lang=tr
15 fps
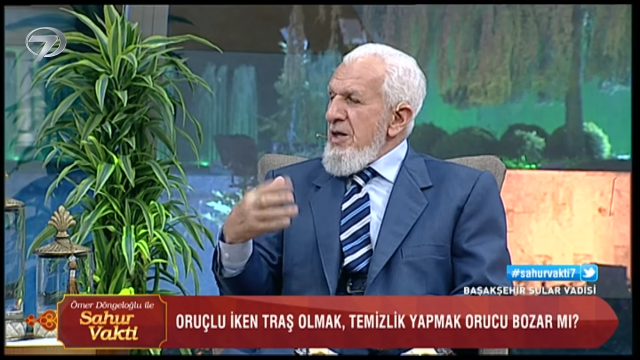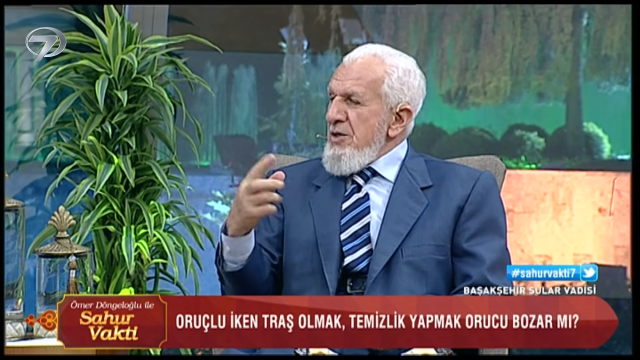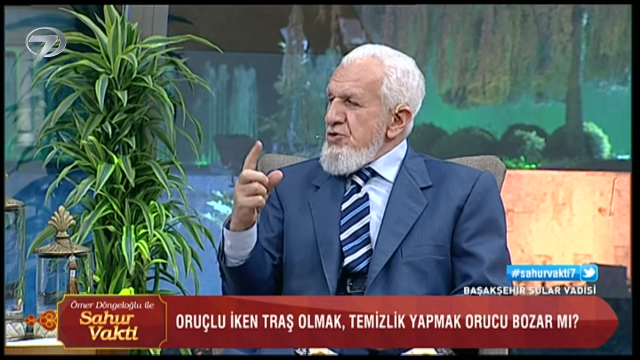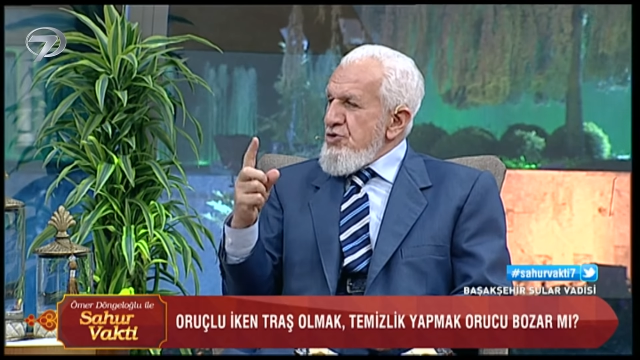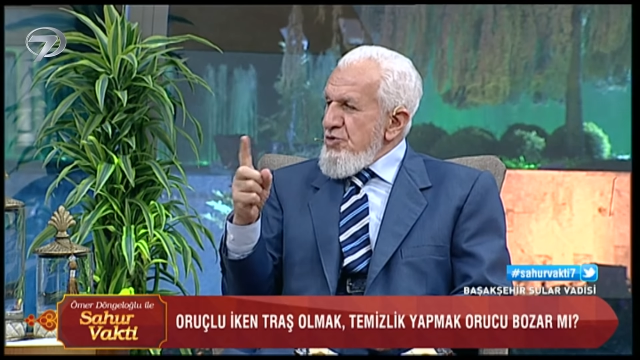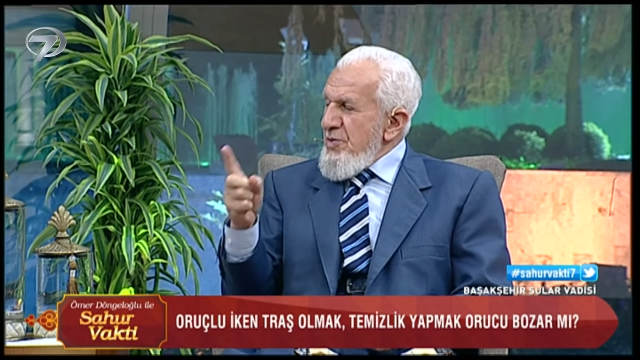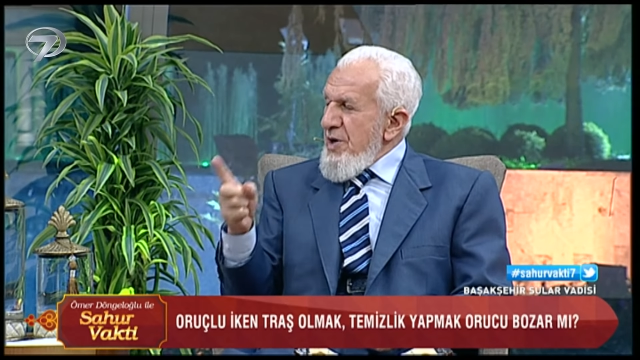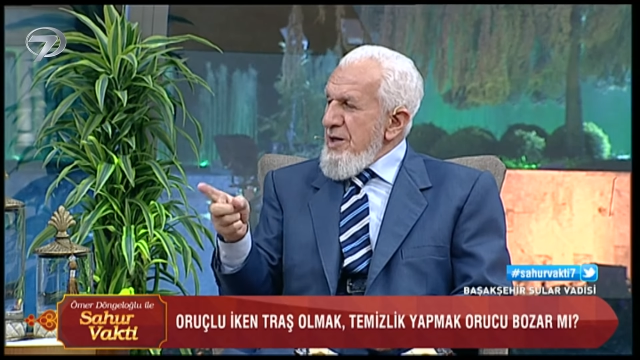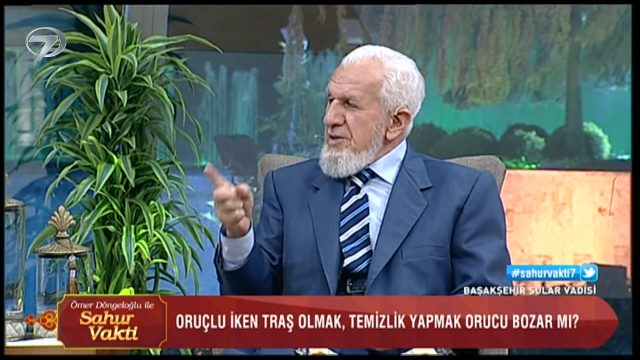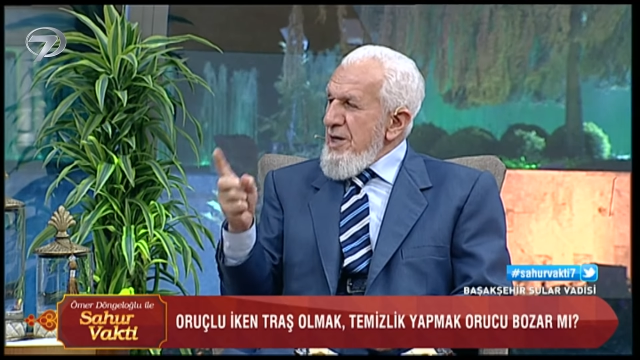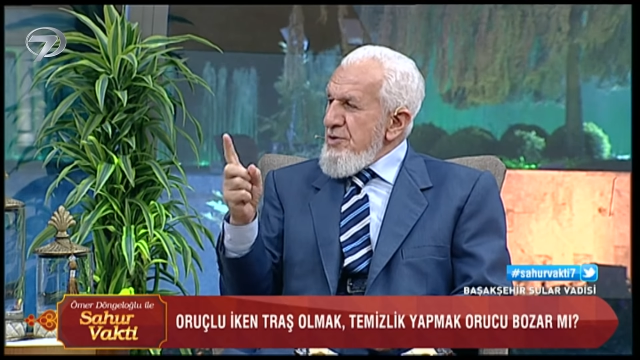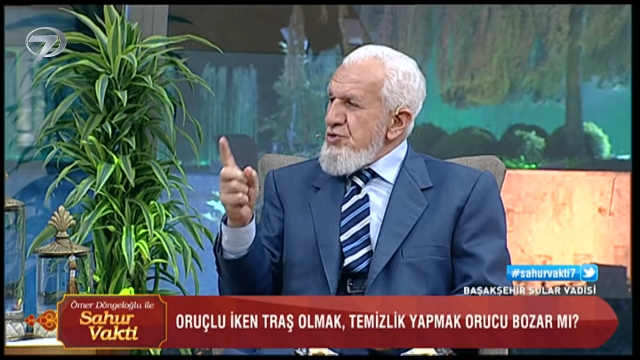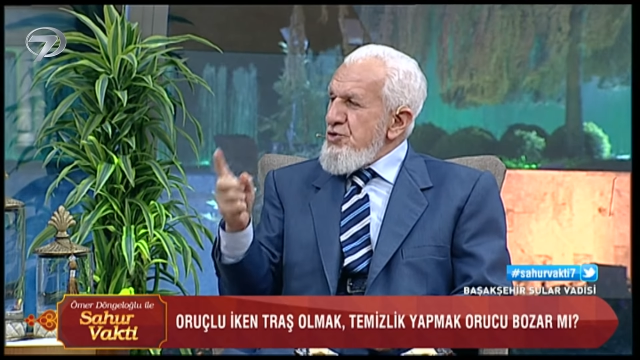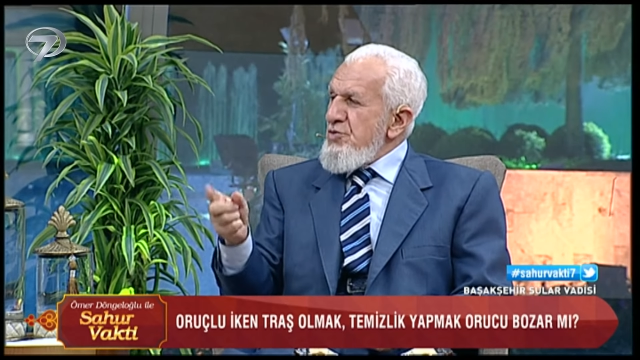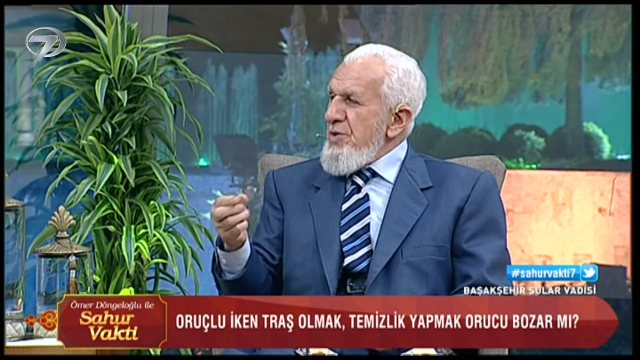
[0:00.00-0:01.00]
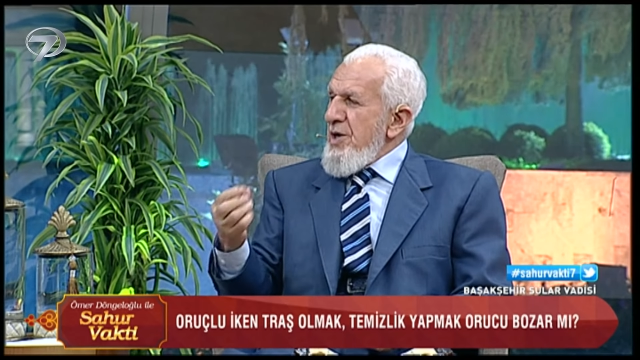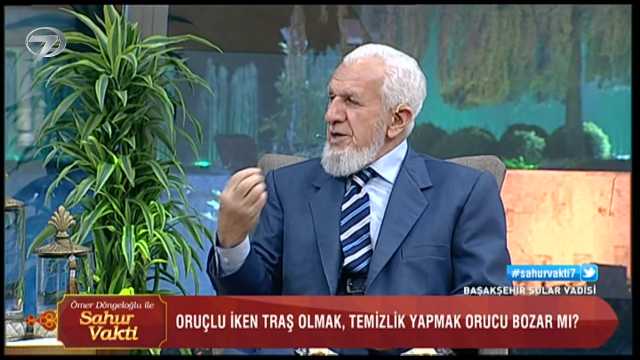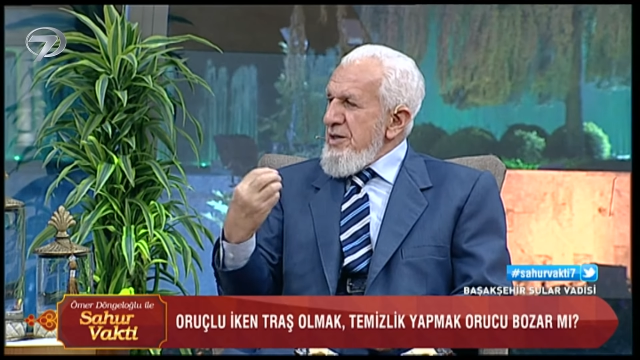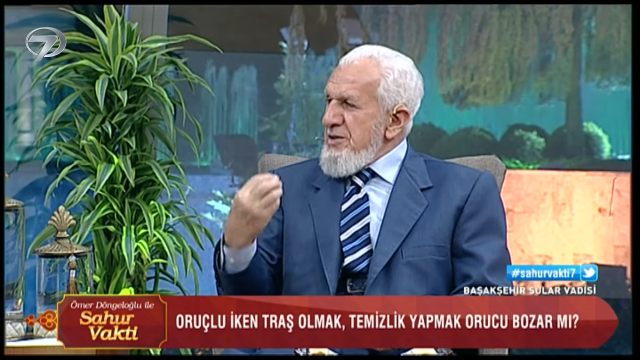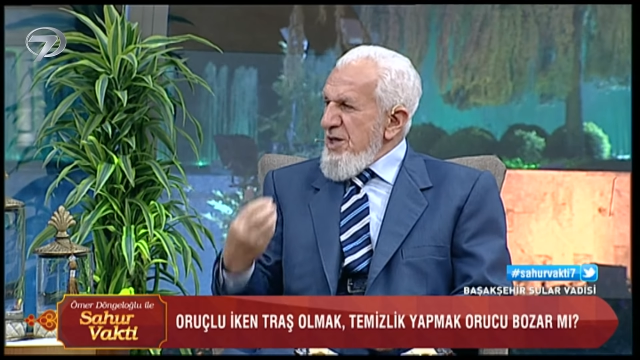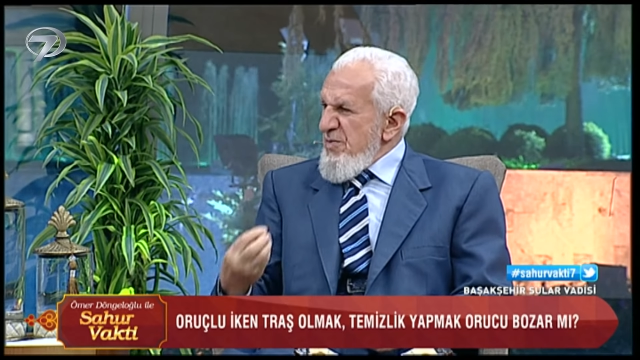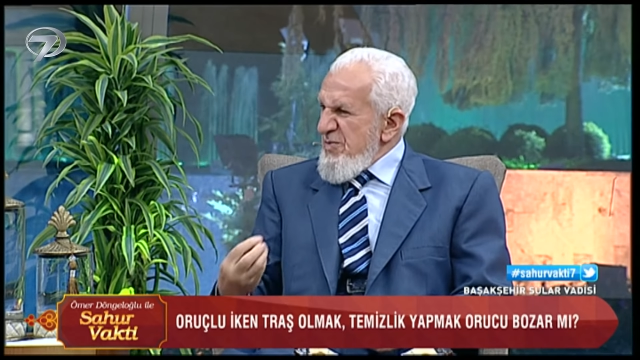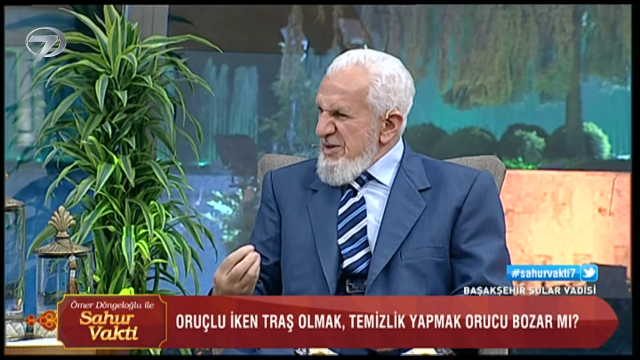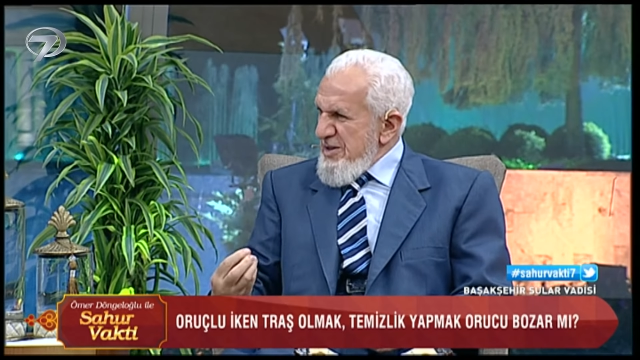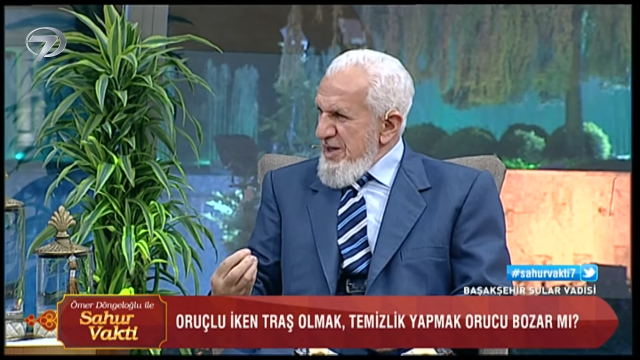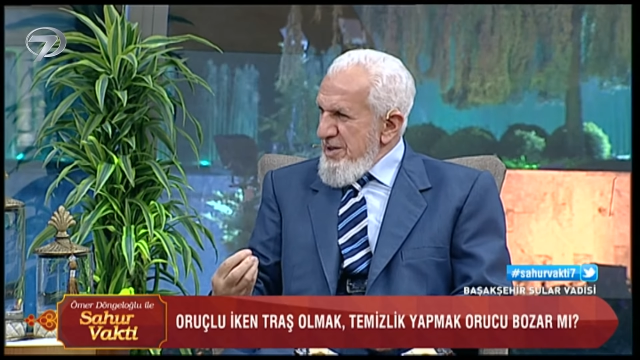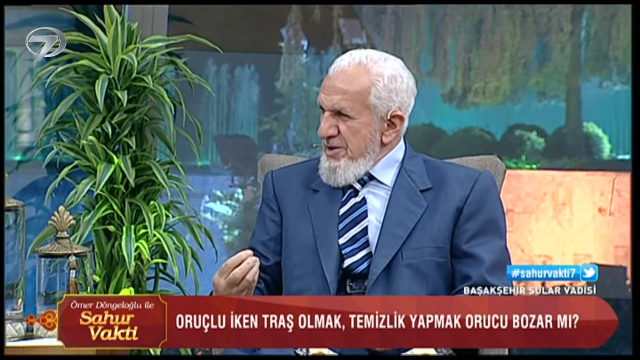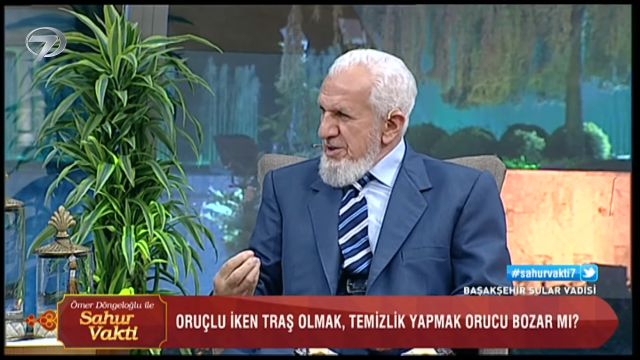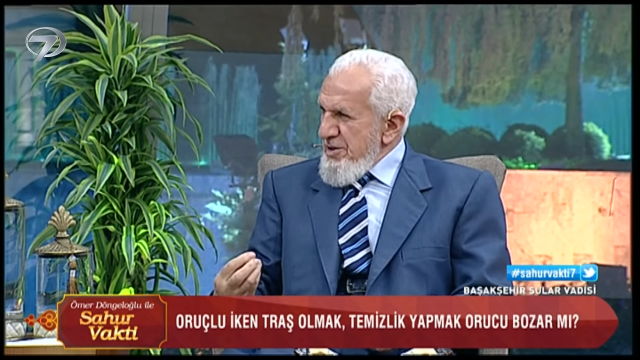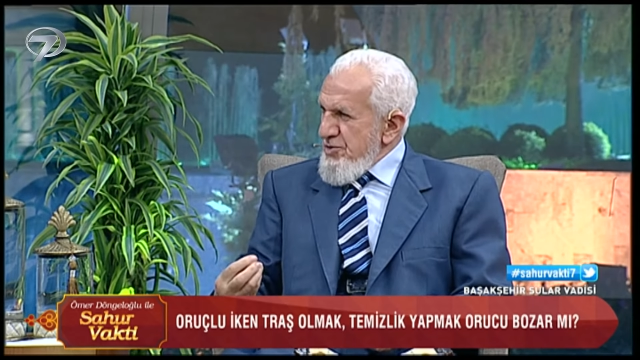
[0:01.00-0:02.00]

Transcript: cumadan cumaya temizlenir.